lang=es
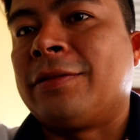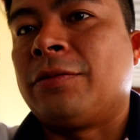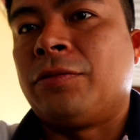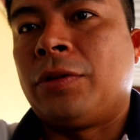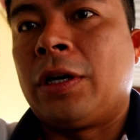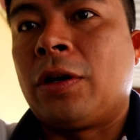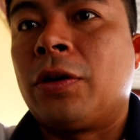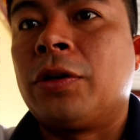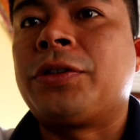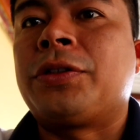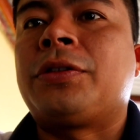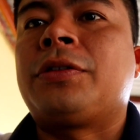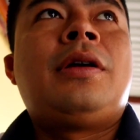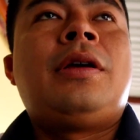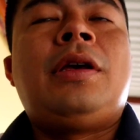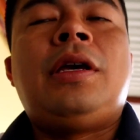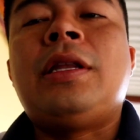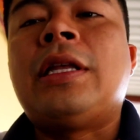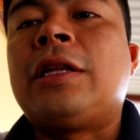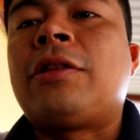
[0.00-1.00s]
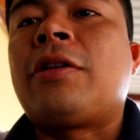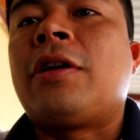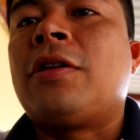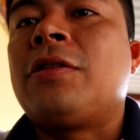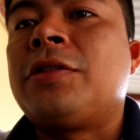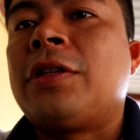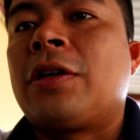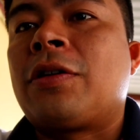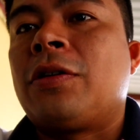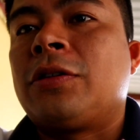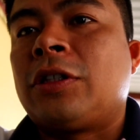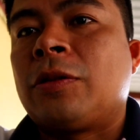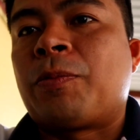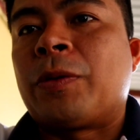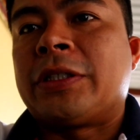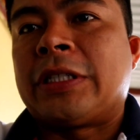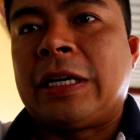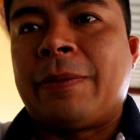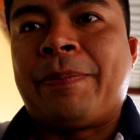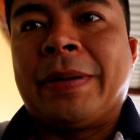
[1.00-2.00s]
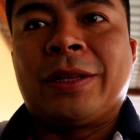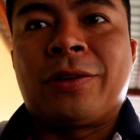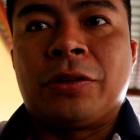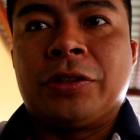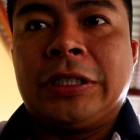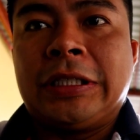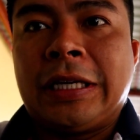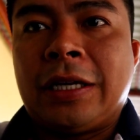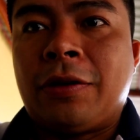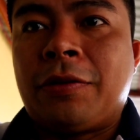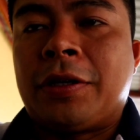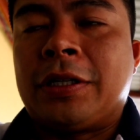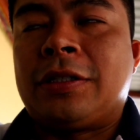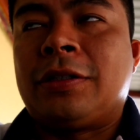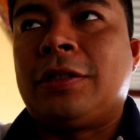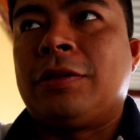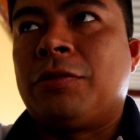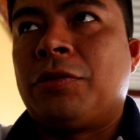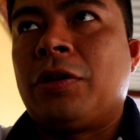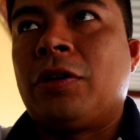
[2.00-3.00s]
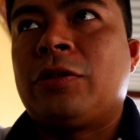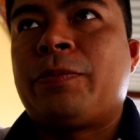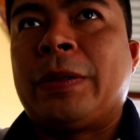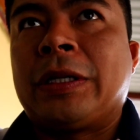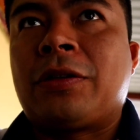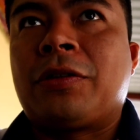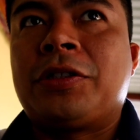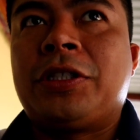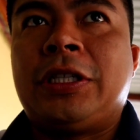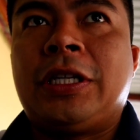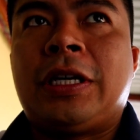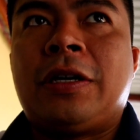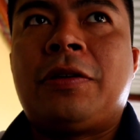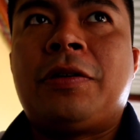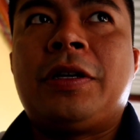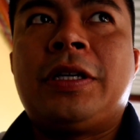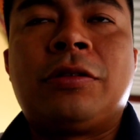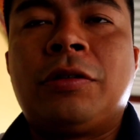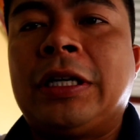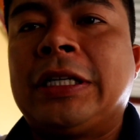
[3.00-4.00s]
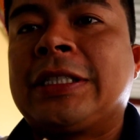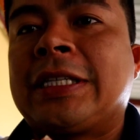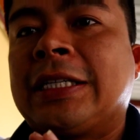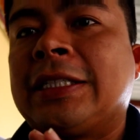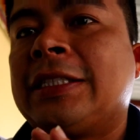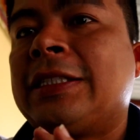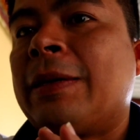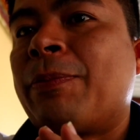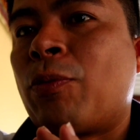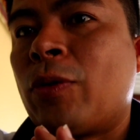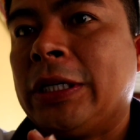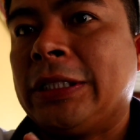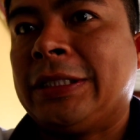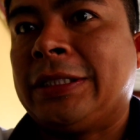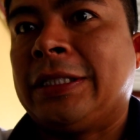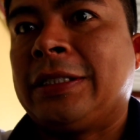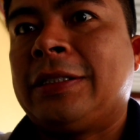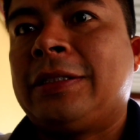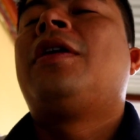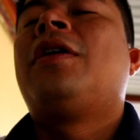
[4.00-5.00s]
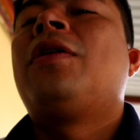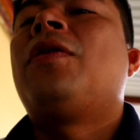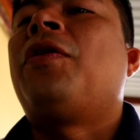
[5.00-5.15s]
que es un negocio. Y dentro de los negocios, pues hay patrocinadores. Y uno de los patrocinadores son las casas de apuesta.